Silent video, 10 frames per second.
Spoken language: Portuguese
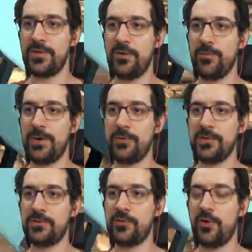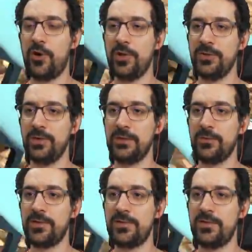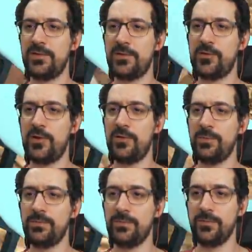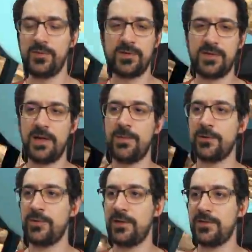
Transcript: alguma coisa que só roda o Windows, às vezes é só um, um sistema que eu tenho que